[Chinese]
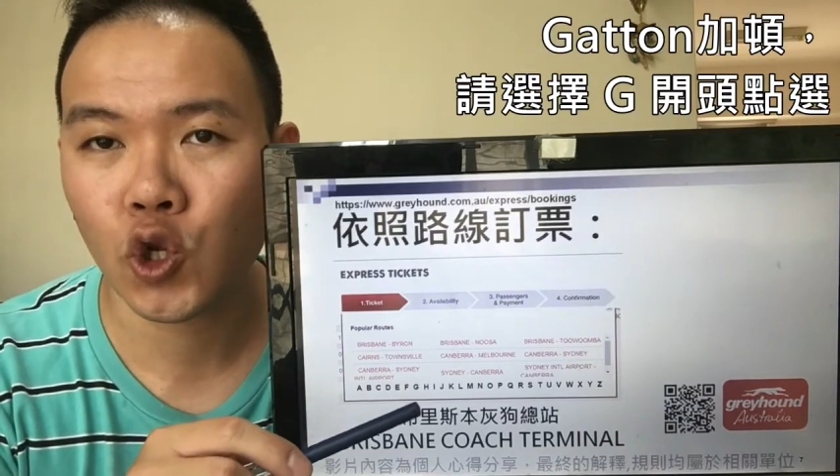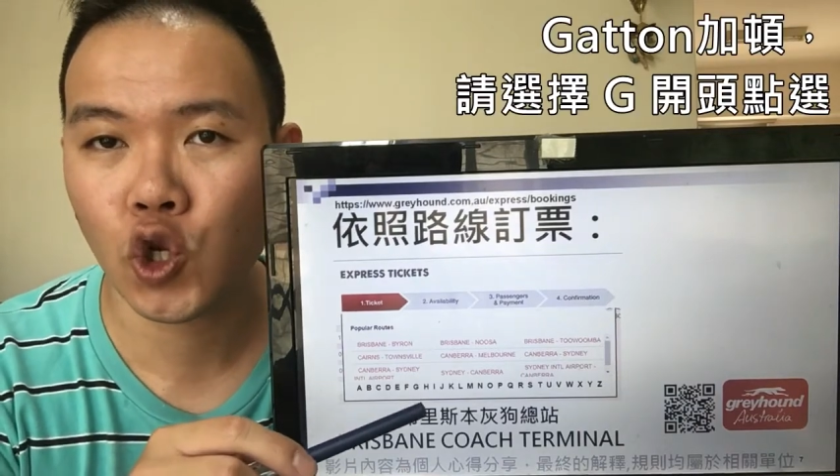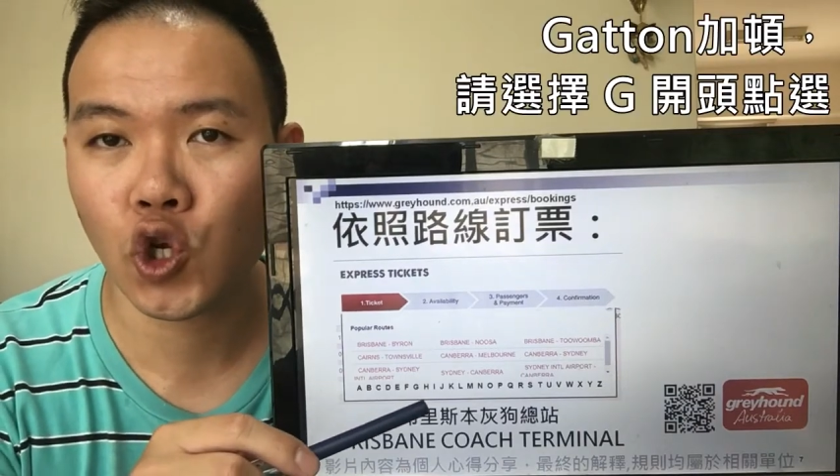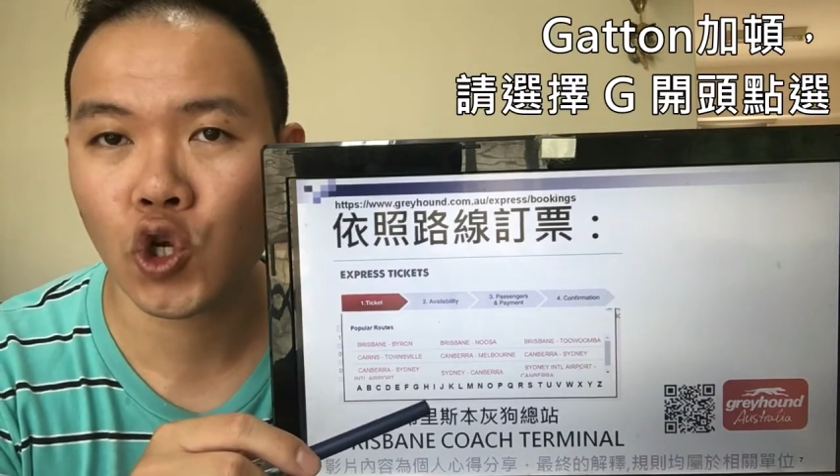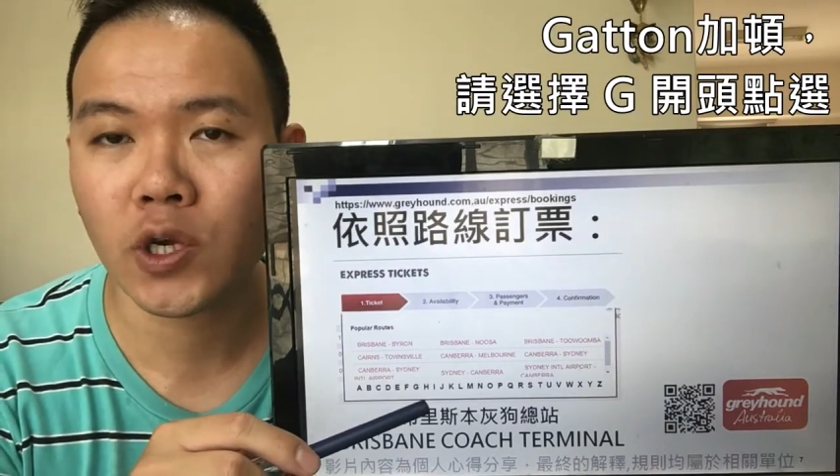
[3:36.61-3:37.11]

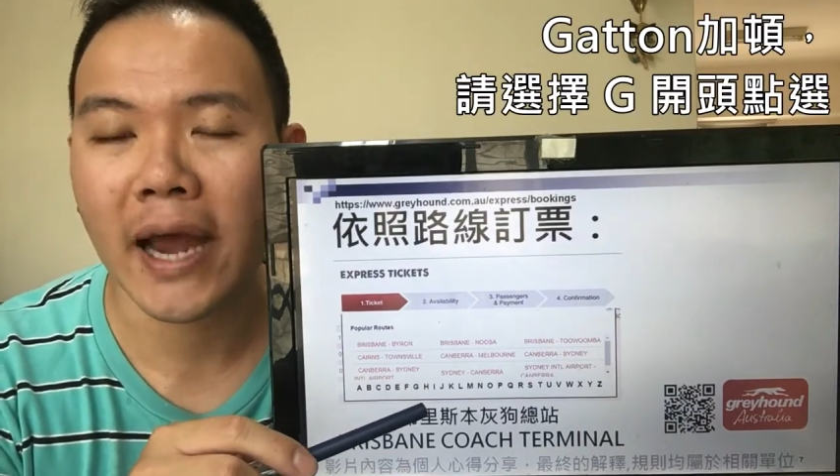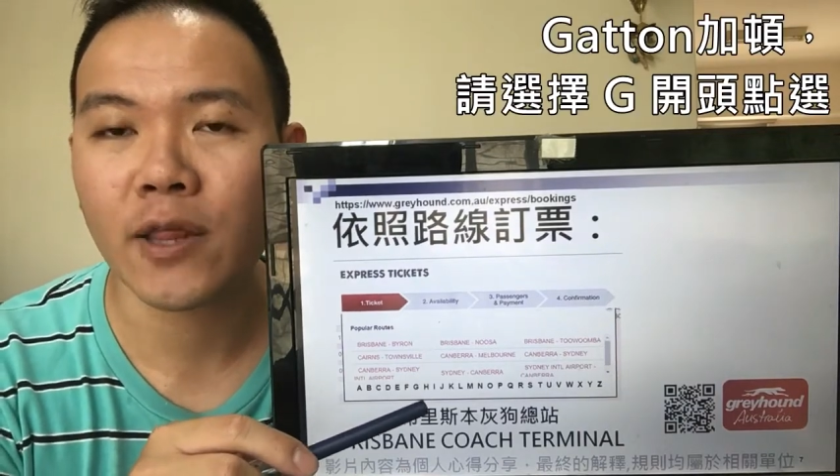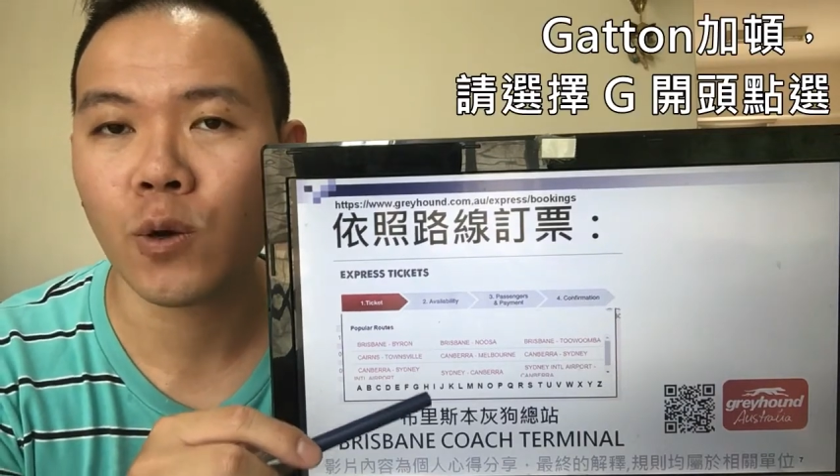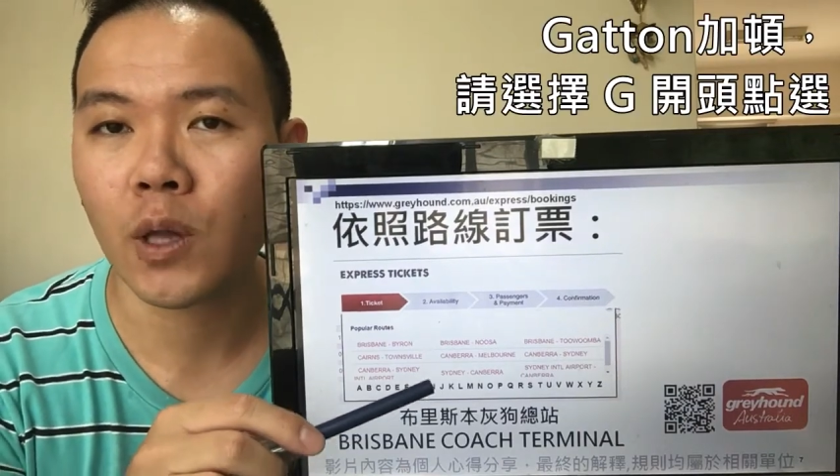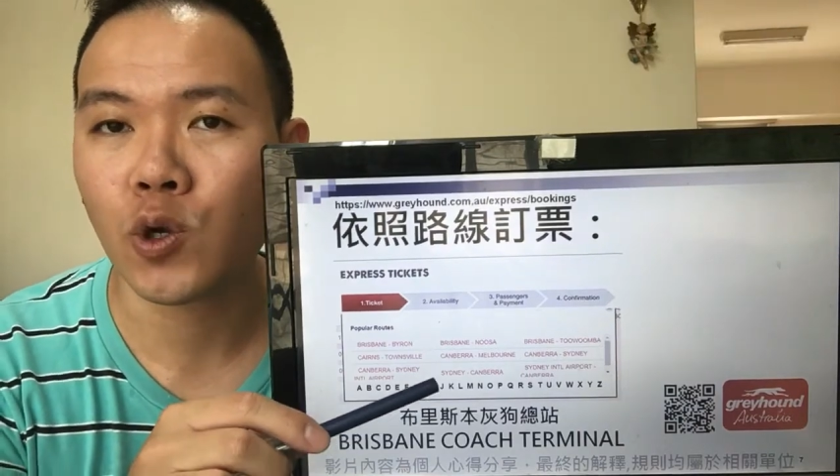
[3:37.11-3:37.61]
G 开
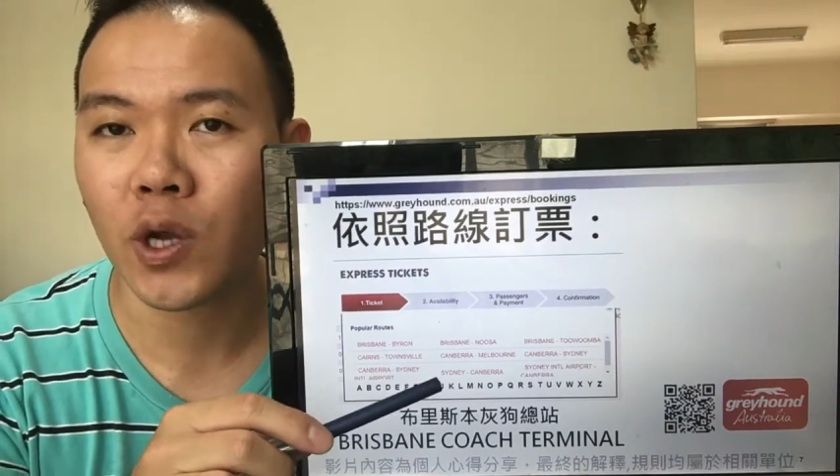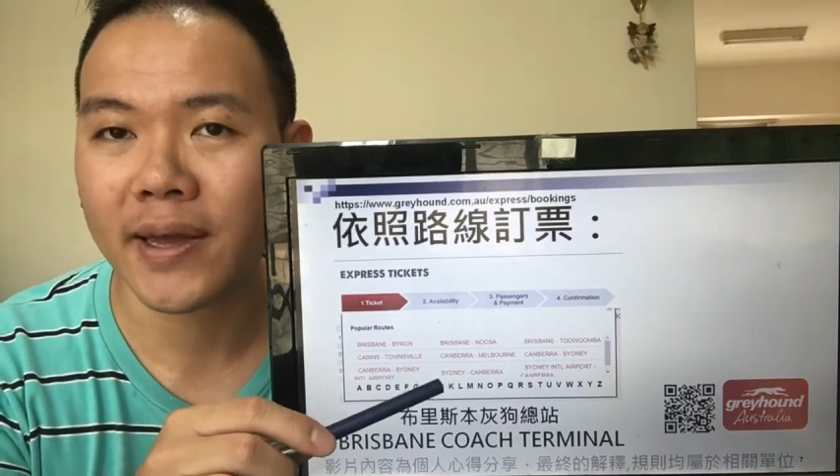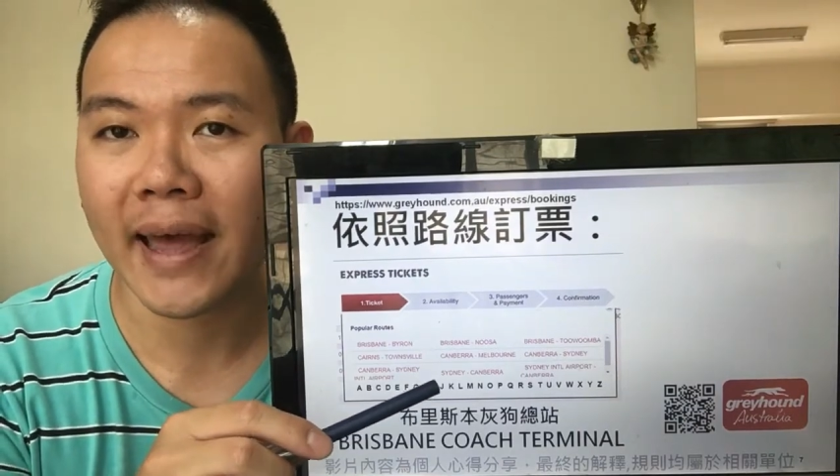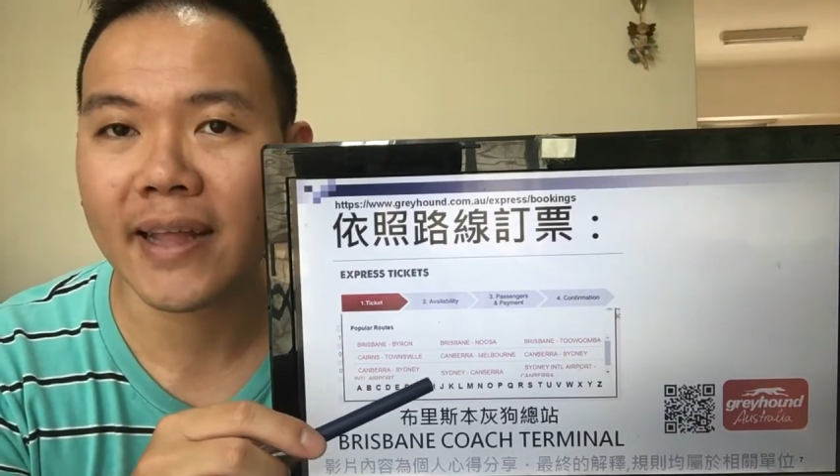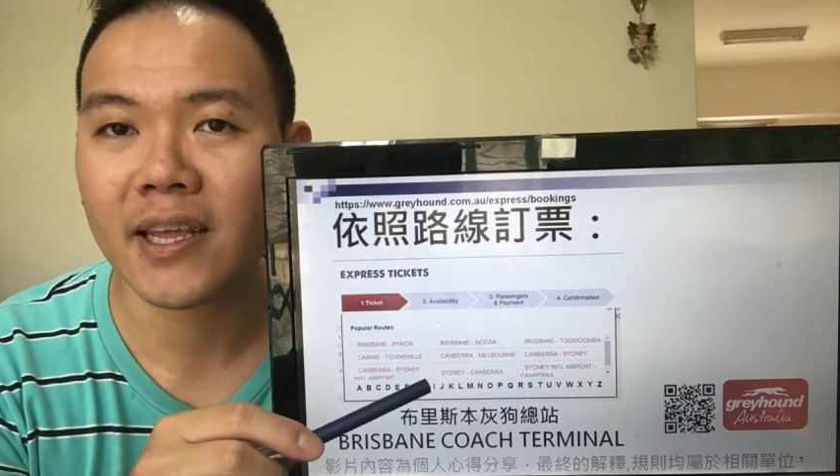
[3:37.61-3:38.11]
头，然后
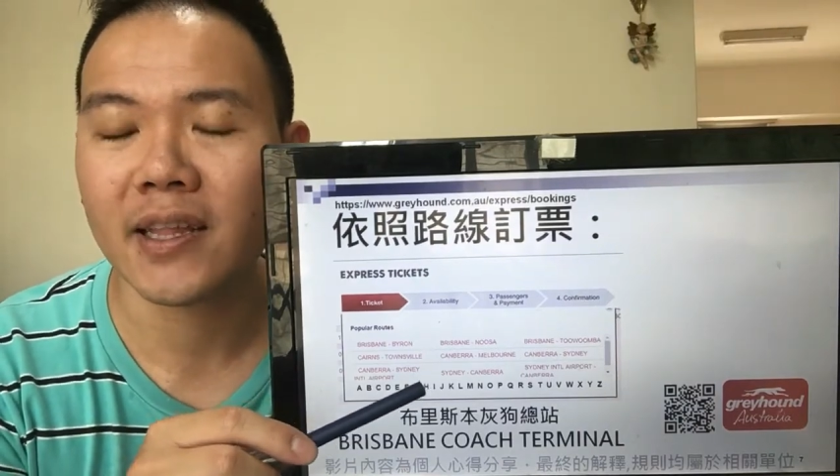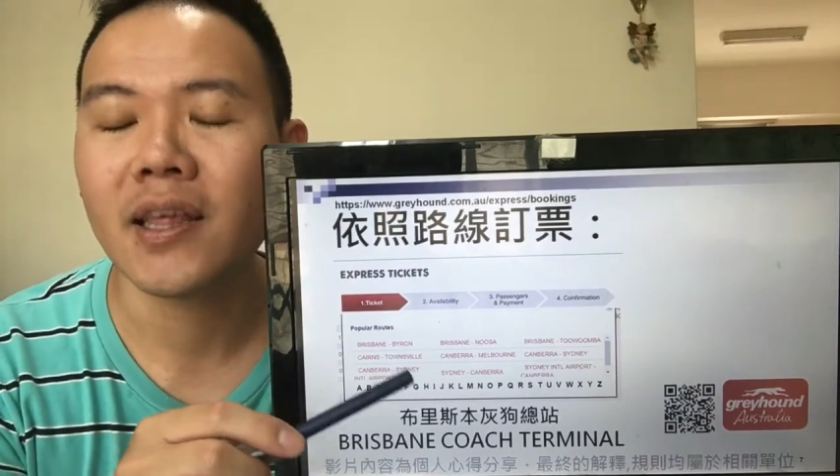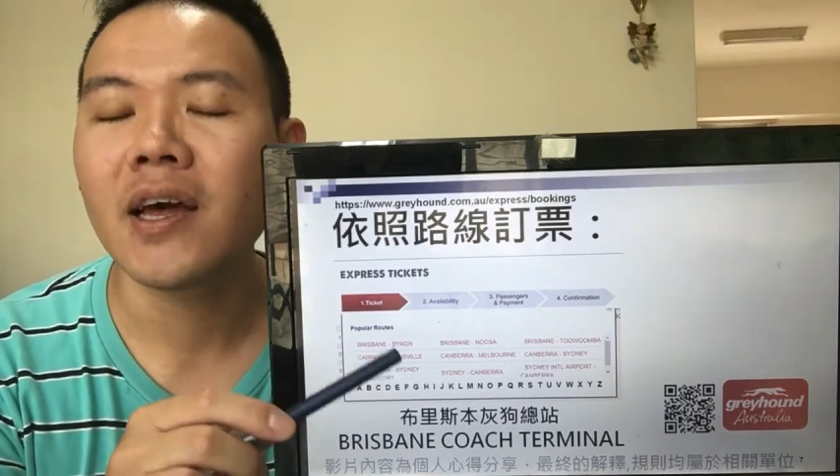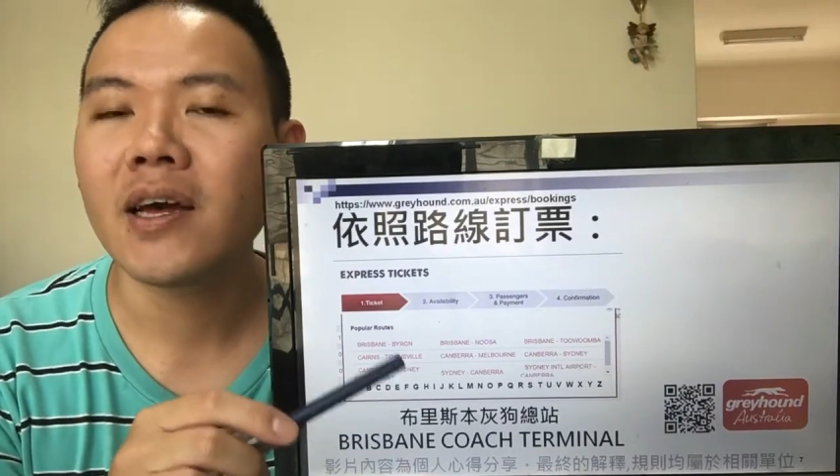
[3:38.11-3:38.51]
选 g a t t o n